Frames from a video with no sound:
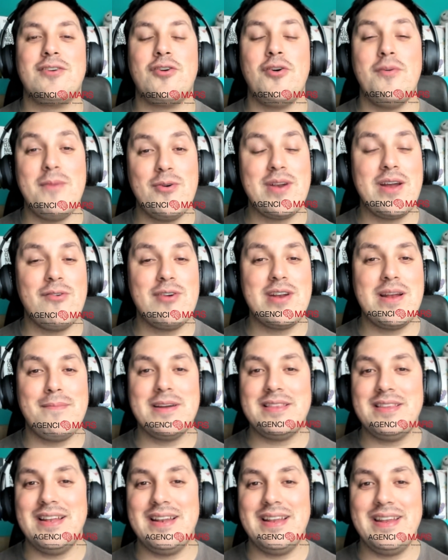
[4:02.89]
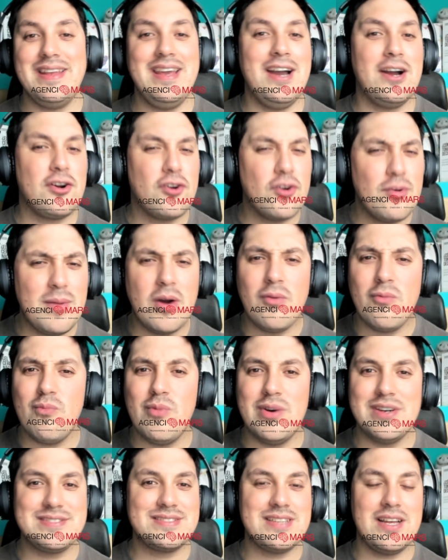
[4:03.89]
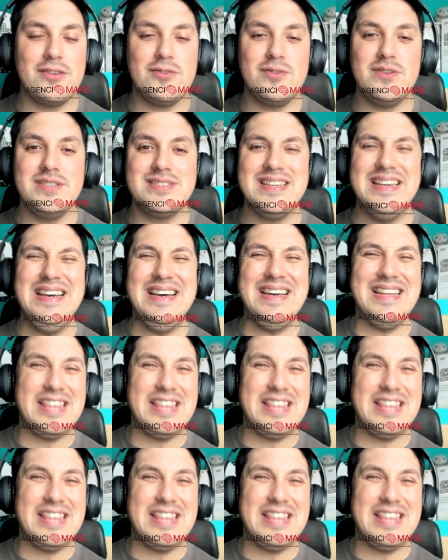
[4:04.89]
coma una buena pastelería, coma un buen sándwich,